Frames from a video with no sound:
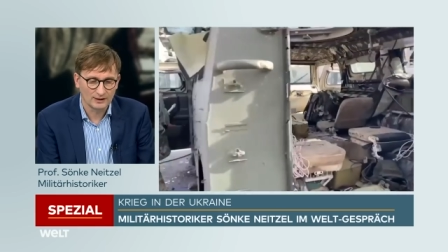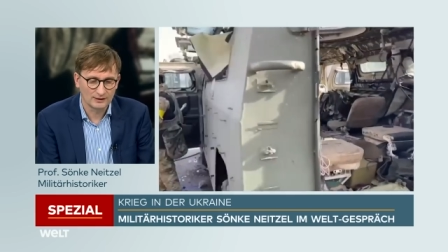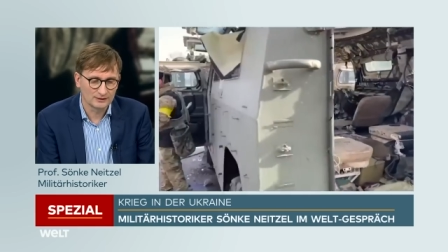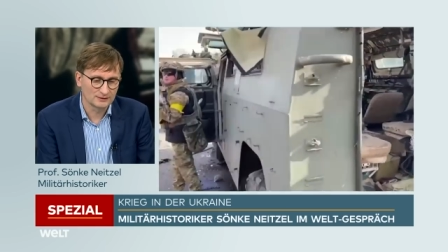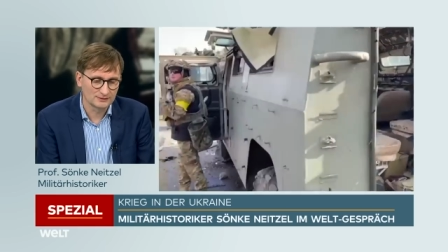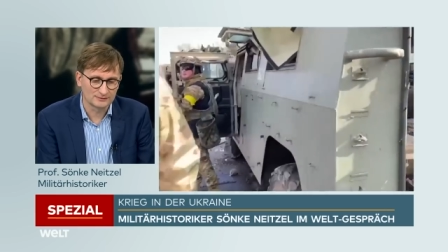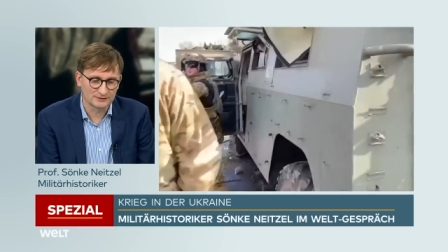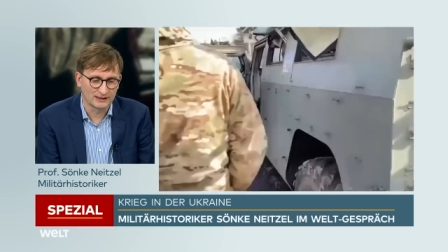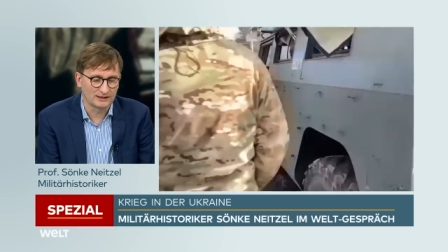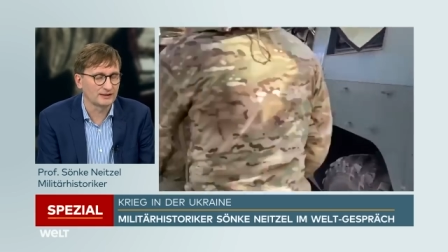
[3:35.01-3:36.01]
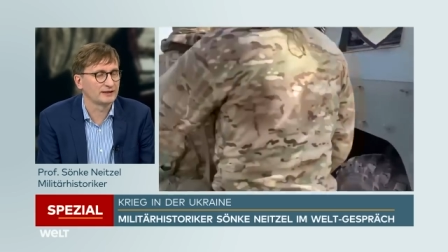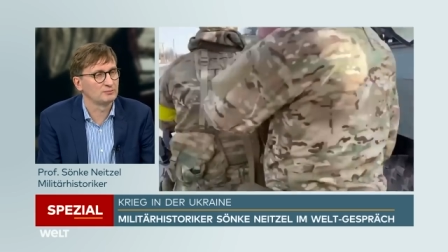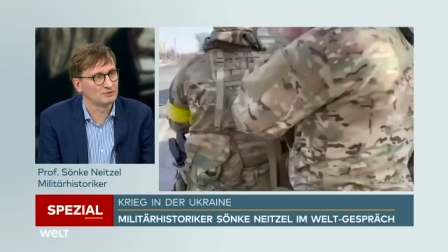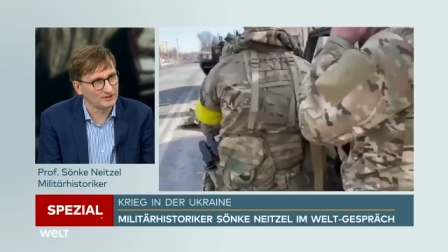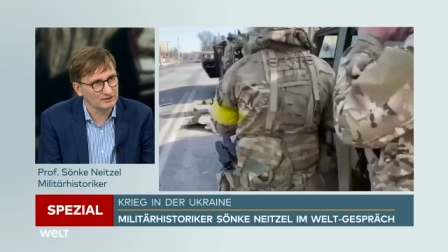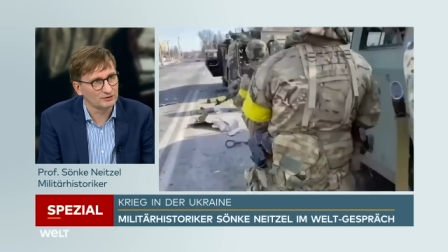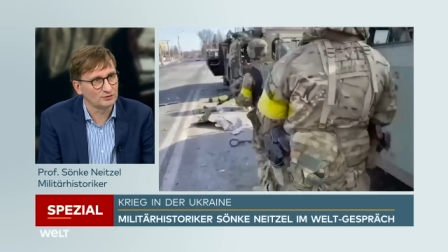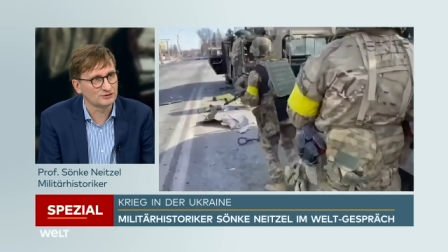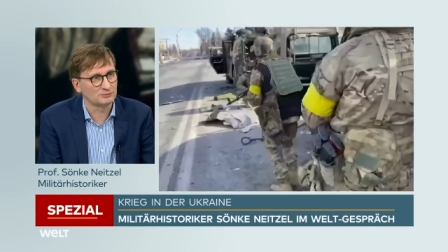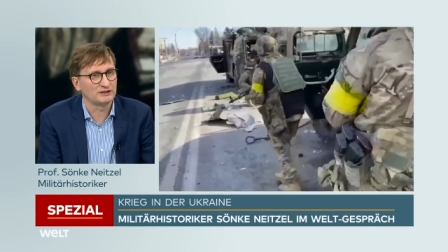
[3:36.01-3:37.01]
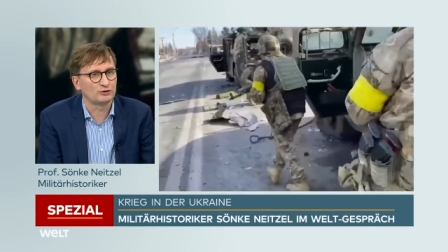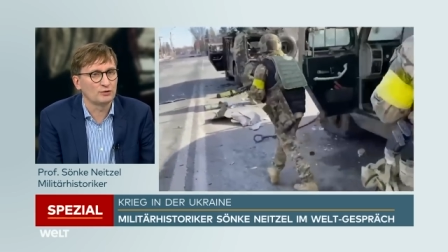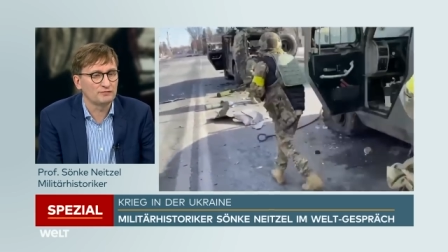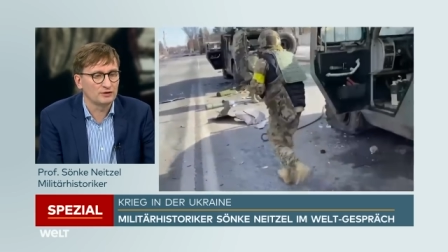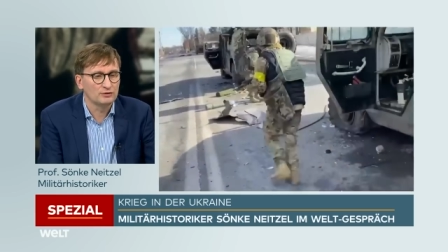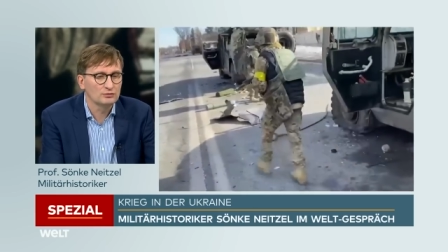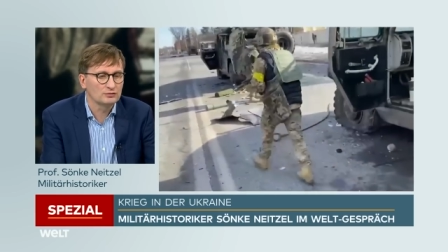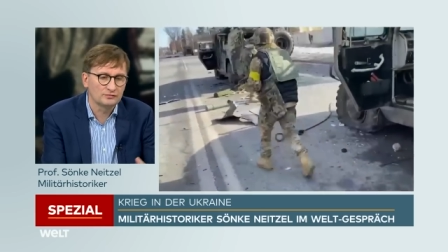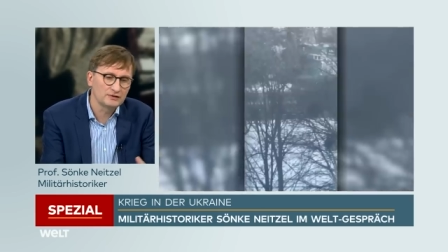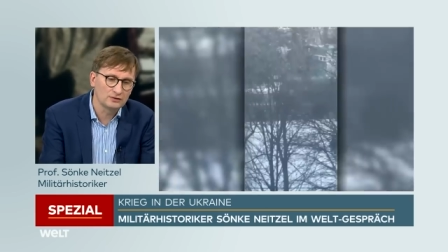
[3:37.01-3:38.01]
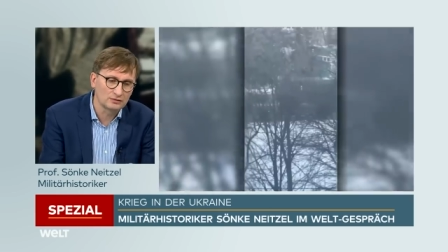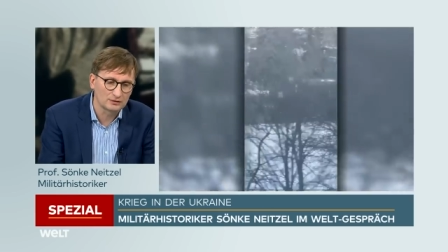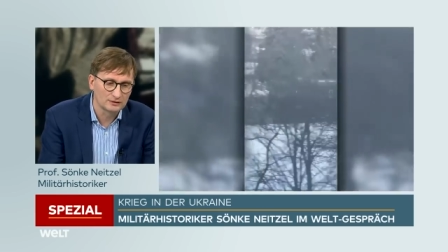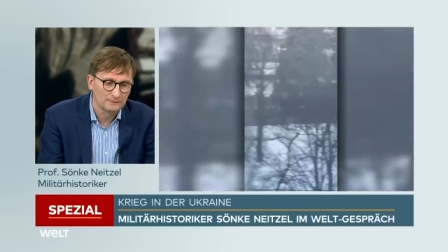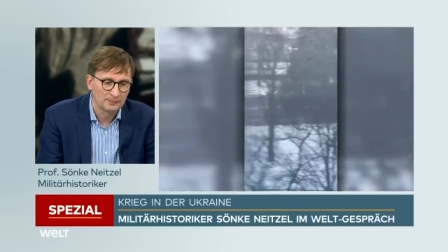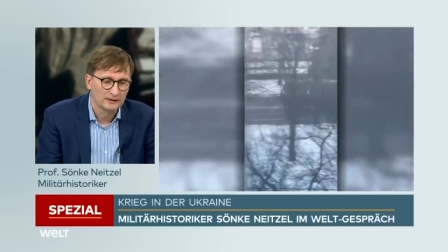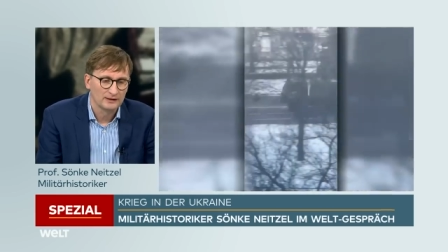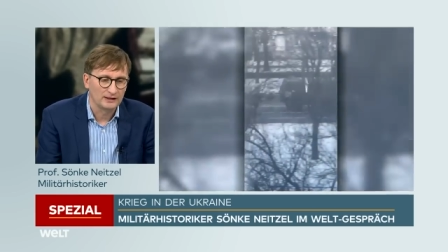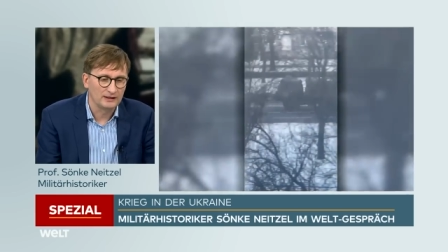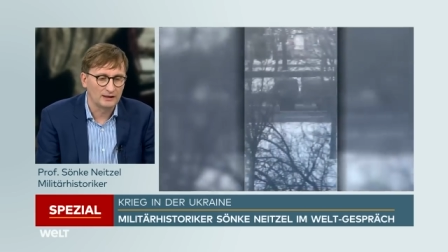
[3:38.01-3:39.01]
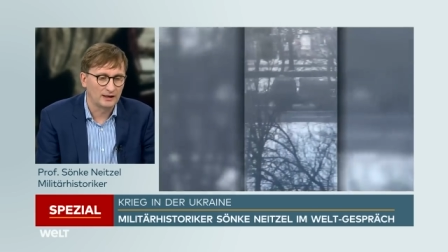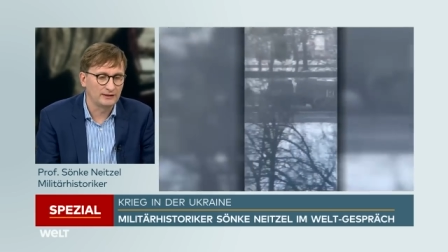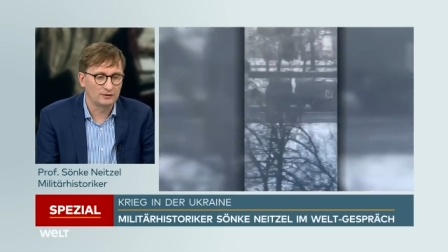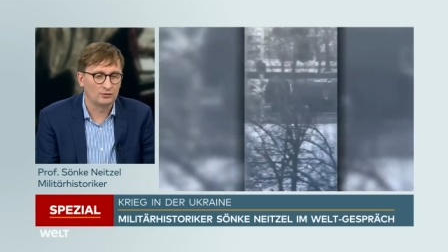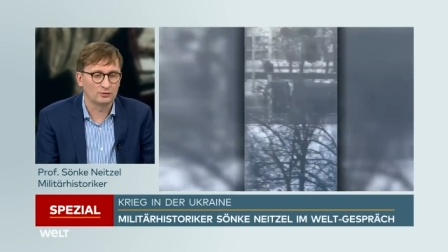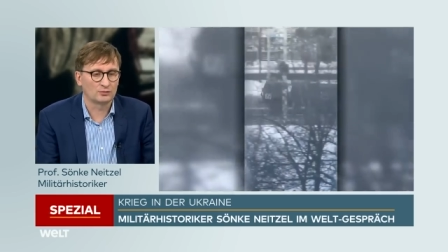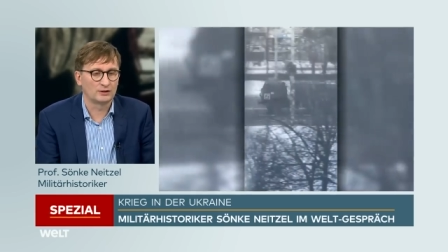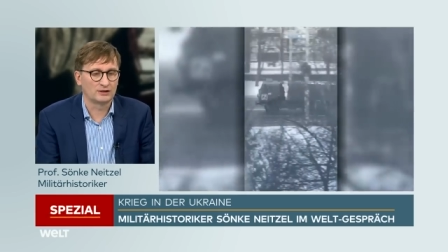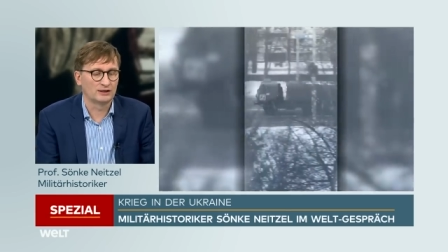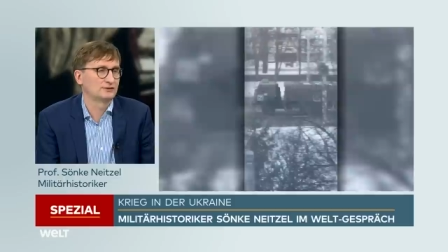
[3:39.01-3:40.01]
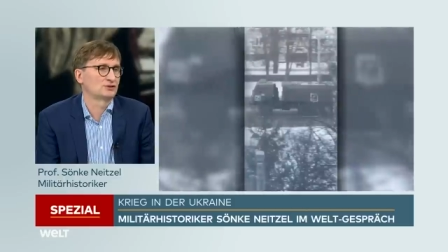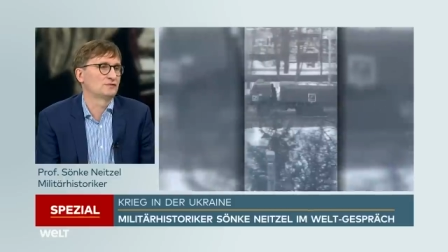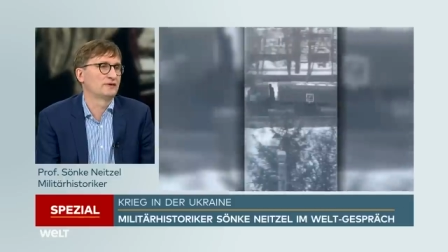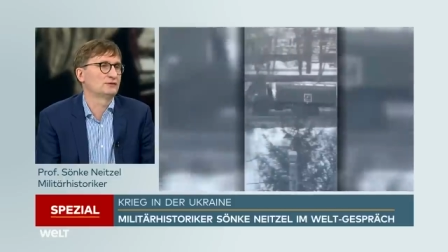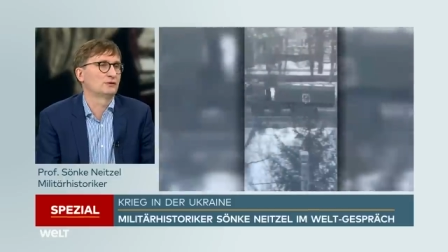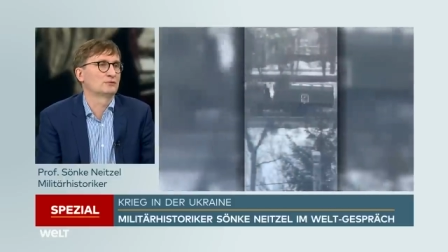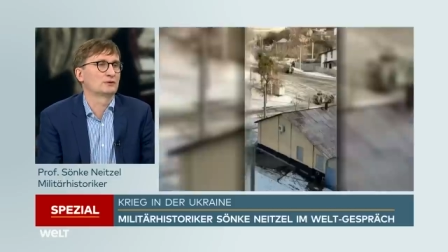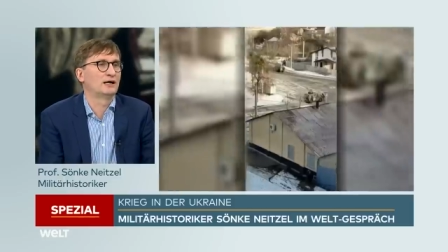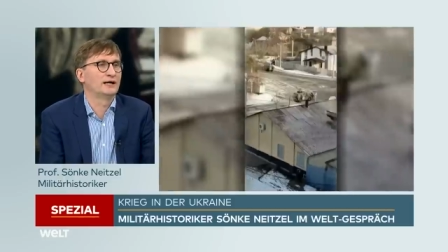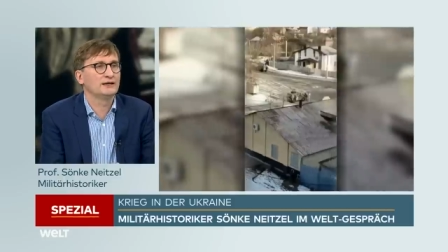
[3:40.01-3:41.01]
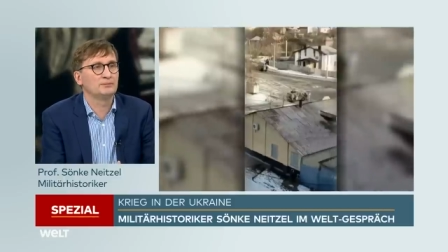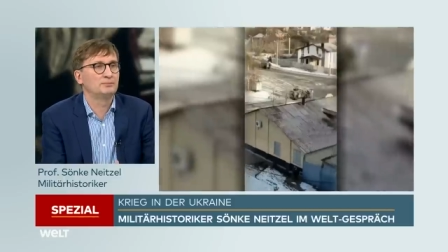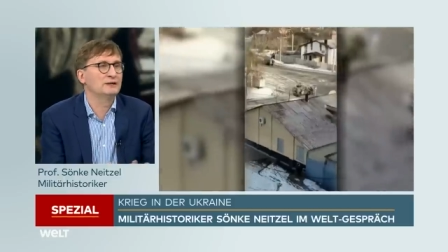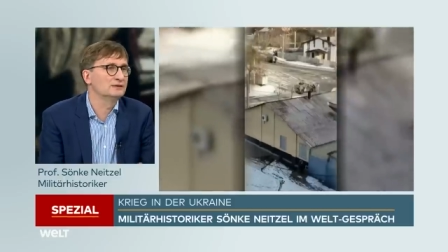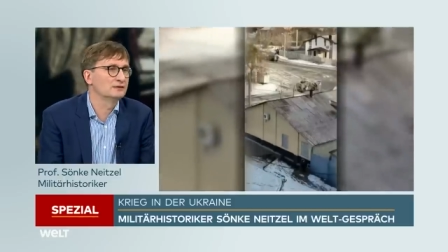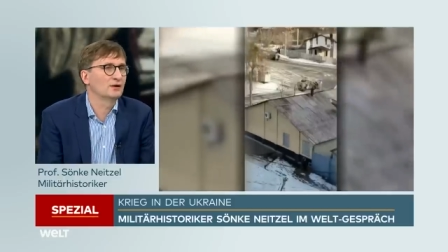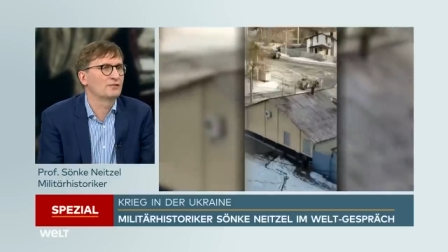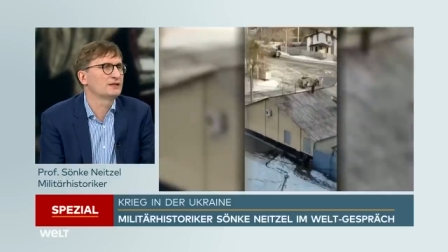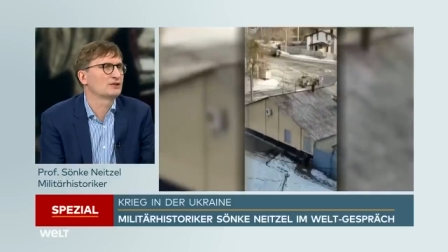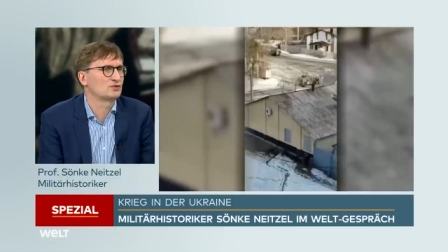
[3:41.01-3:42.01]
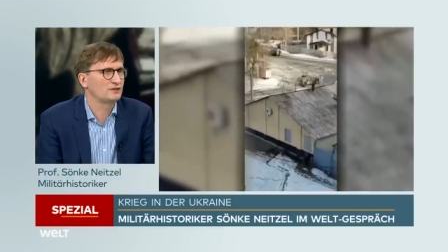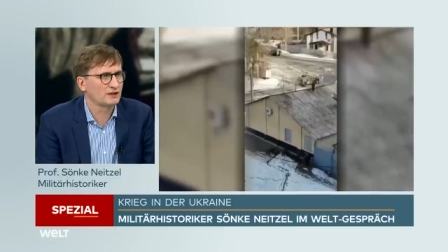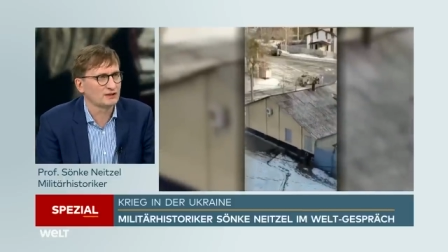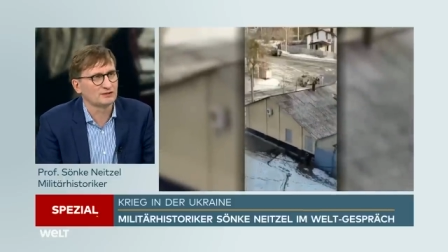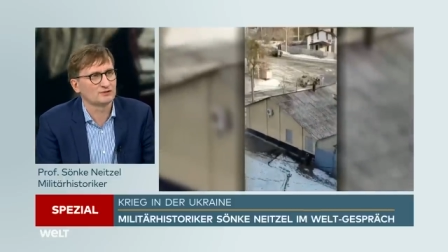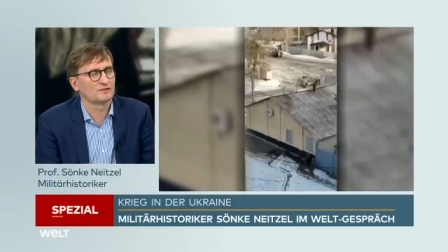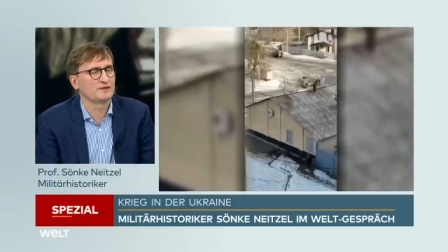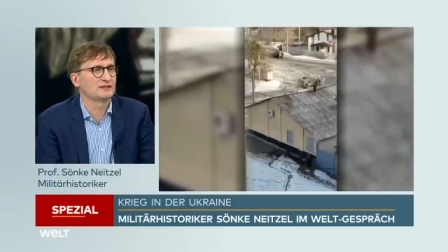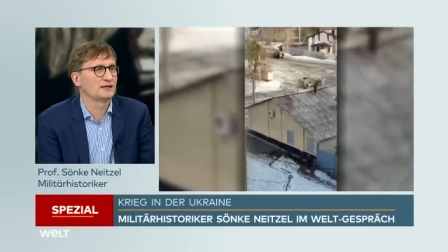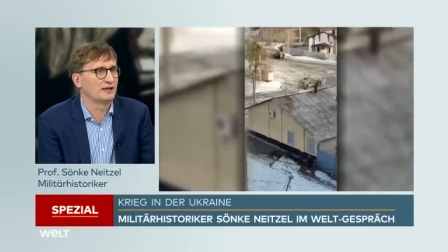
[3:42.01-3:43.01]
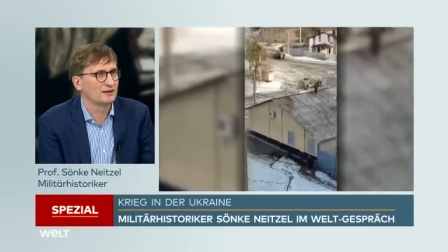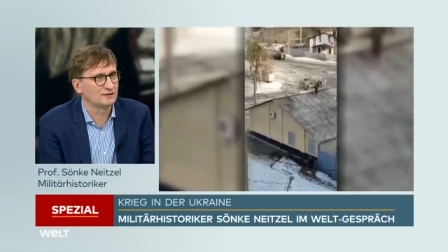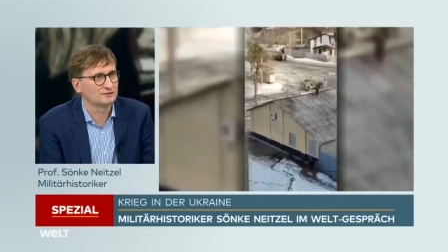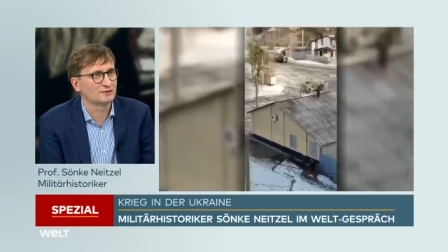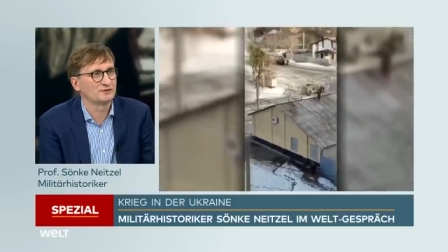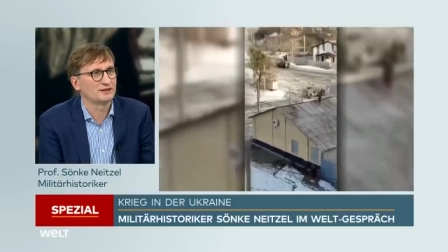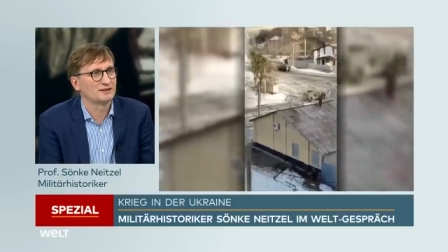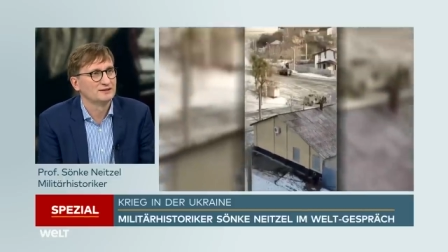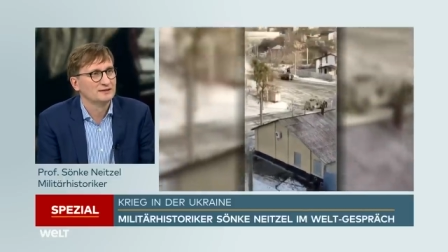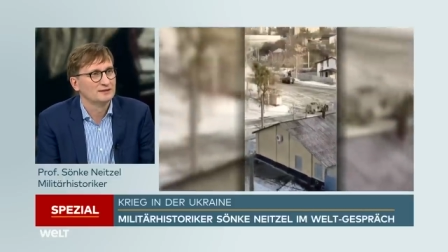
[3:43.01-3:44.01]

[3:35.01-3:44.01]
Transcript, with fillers: äh, kein angenehmer Zeitgenosse, aber den können wir irgendwie noch in eine euroatlantische Weltordnung einbinden, auch wenn das schwierig ist, auch wenn der nervt, auch wenn er